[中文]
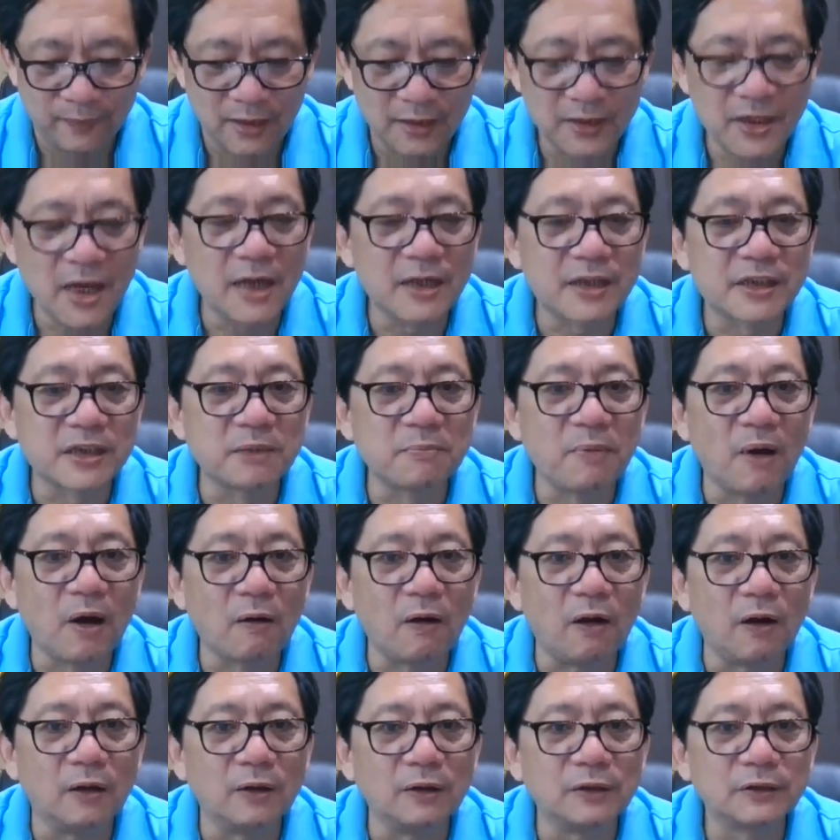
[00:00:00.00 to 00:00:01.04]
验尸报
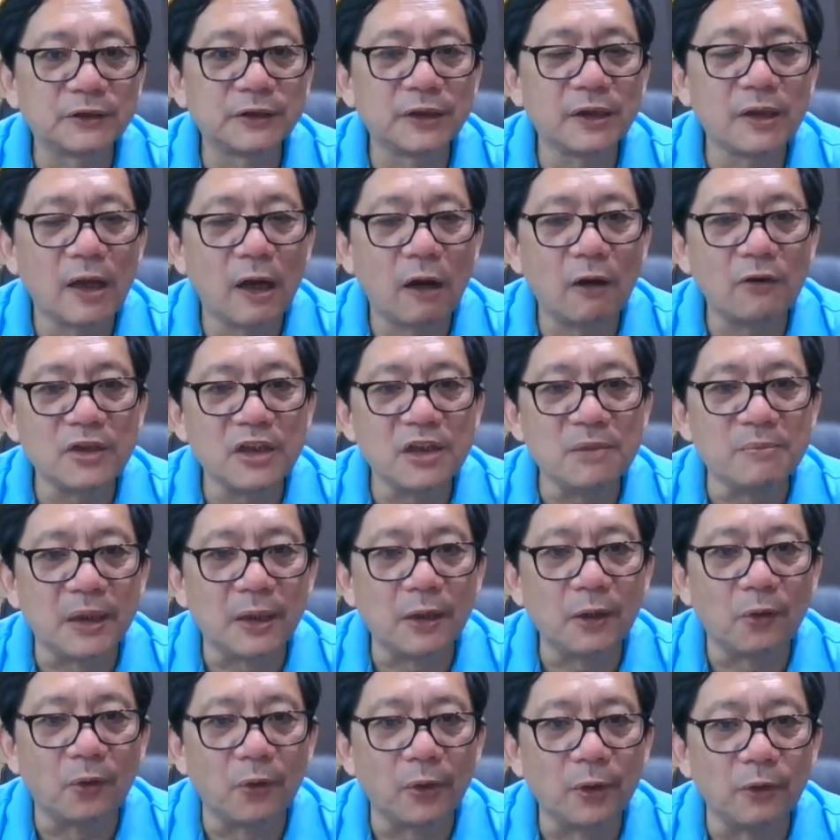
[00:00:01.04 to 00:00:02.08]
告，身高一米
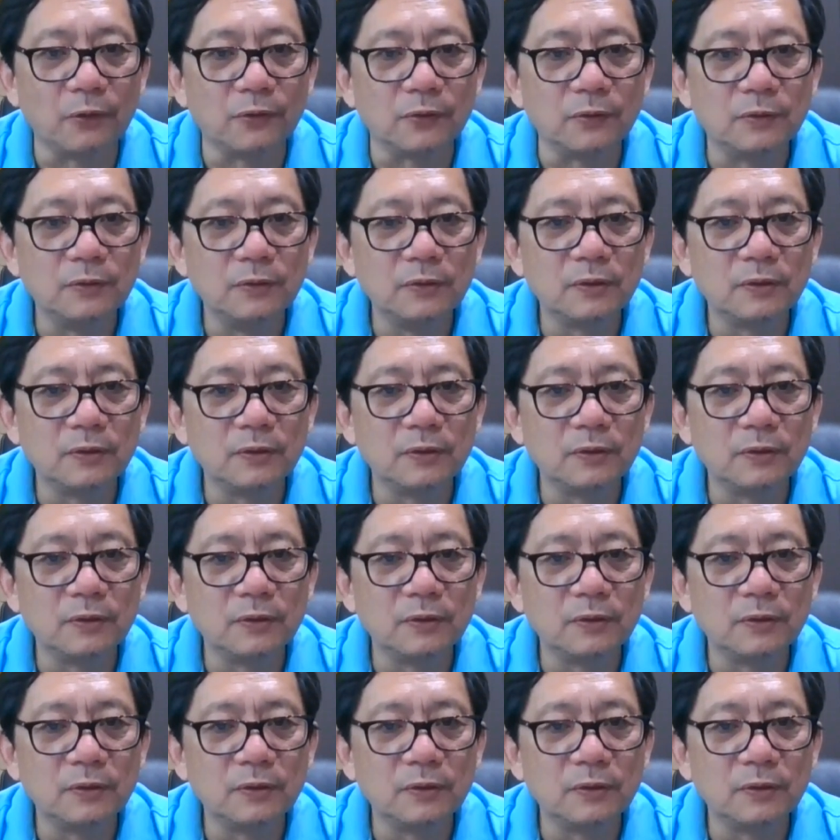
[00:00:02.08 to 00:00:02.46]
六六，